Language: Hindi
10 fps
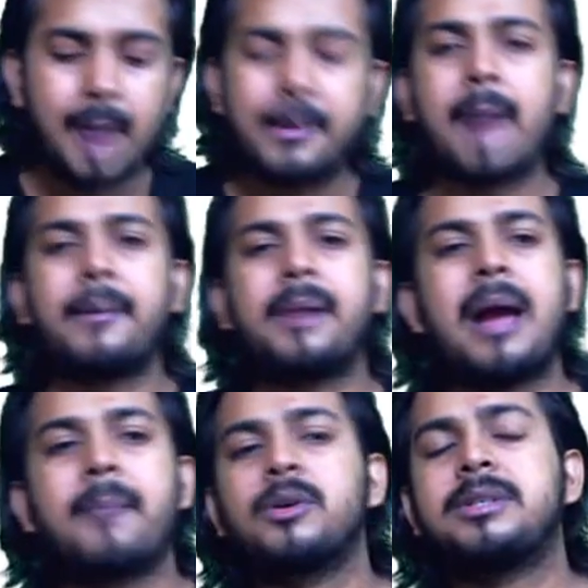अब यहाँ पर
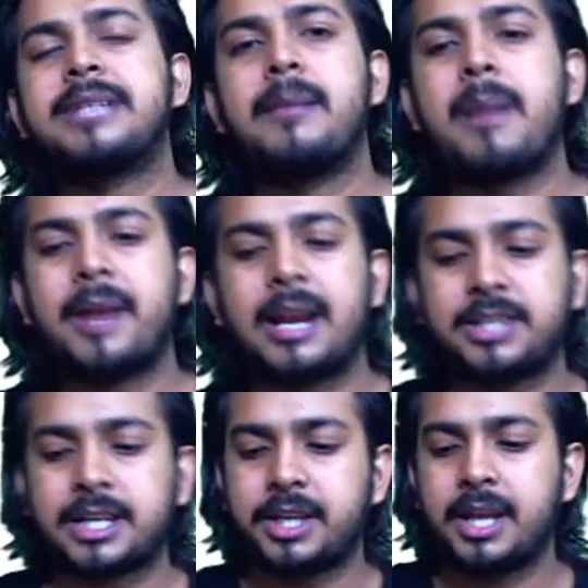मैं आपको सेल मेम्ब्रेन का
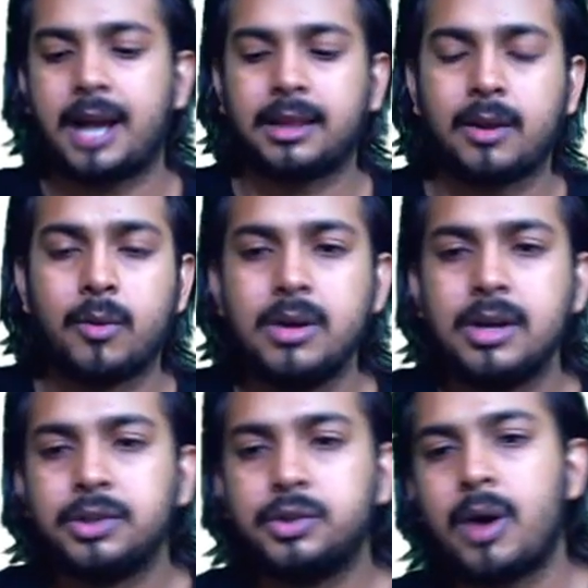स्ट्रक्चर दिखाता
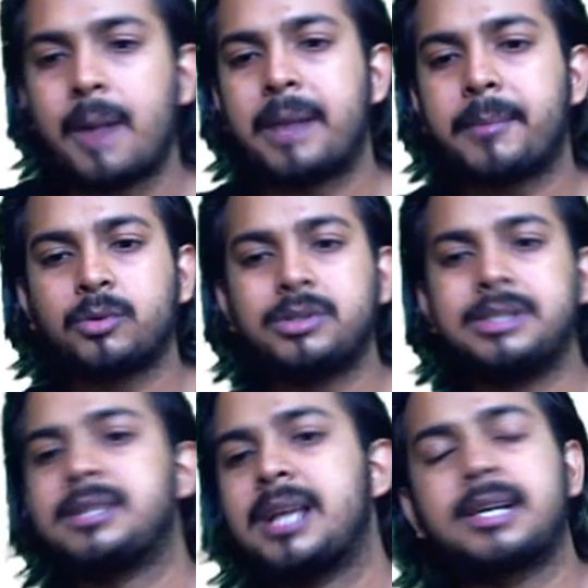हूँ जो हमारे पास कुछ
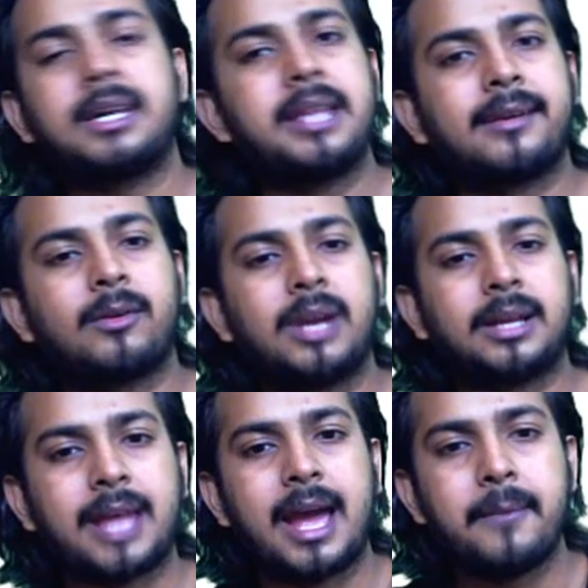इस तरह का देखने को
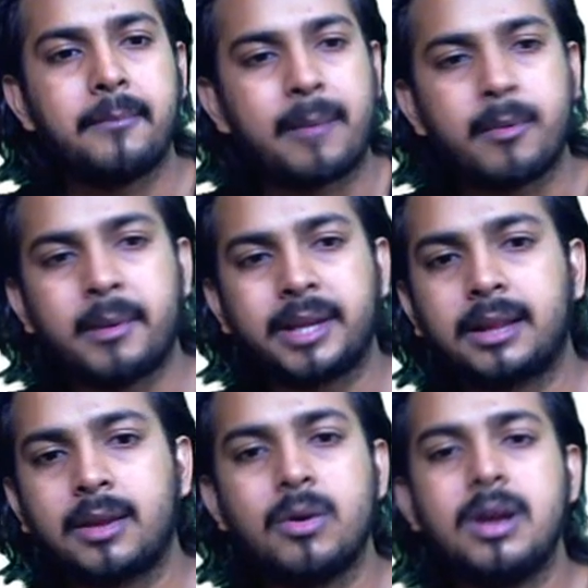लगता है मैं आपको
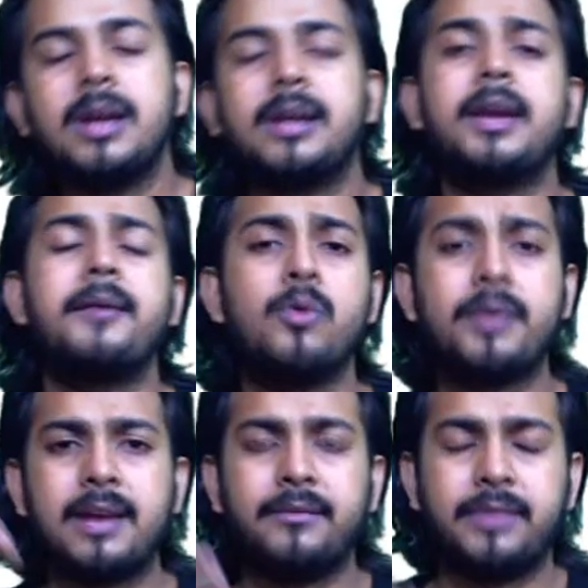बताता हूँ कि हु
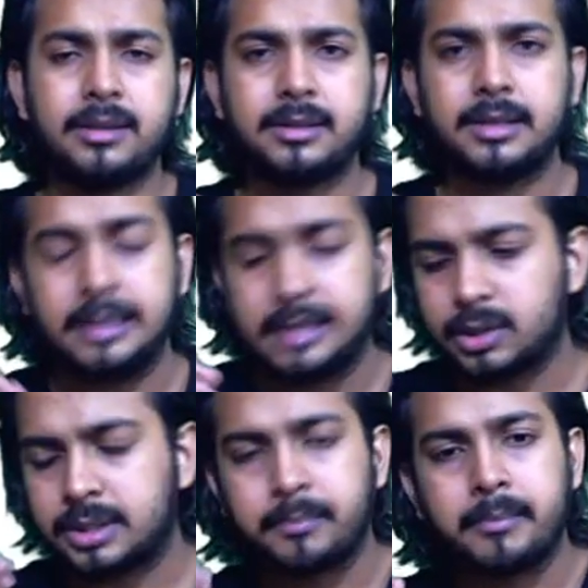गिव दिस
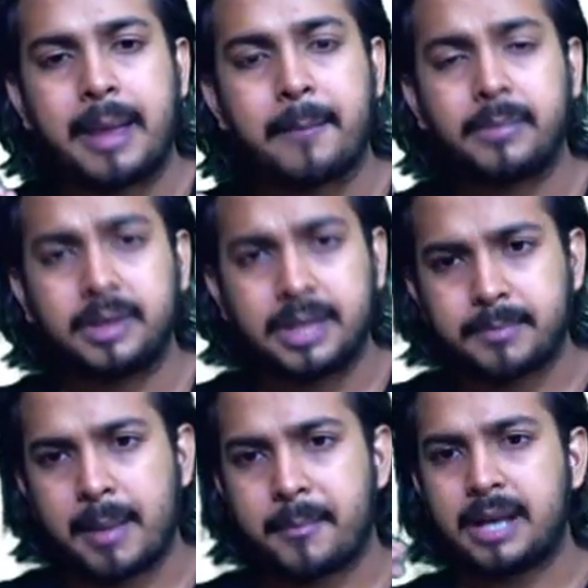दिस मैम
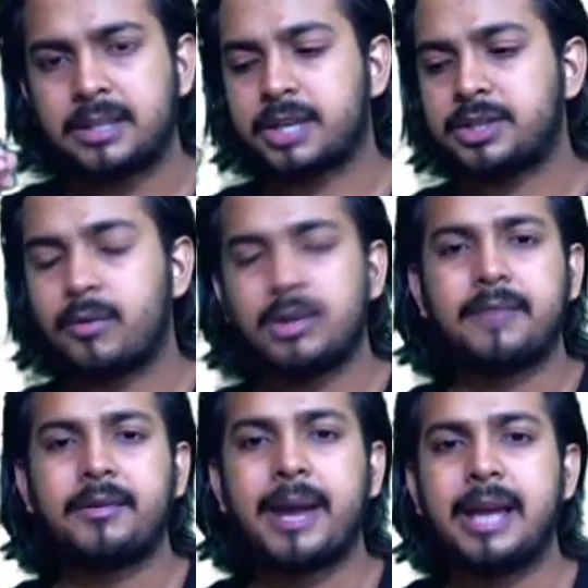दिस मेम्ब्रेन स्ट्रक्चर वॉज
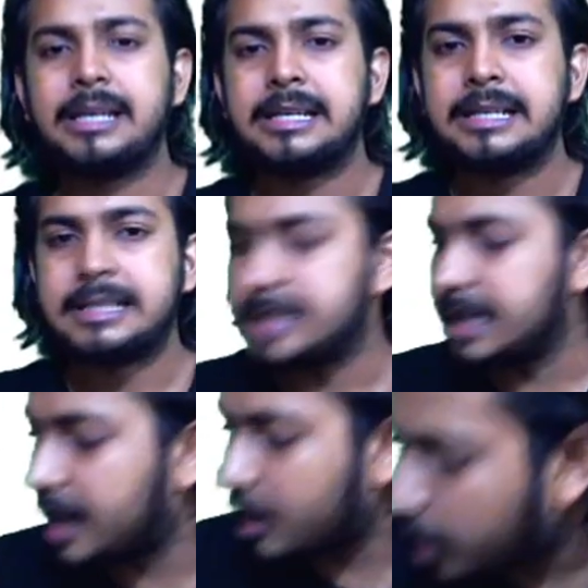गिवन बाय सिंगर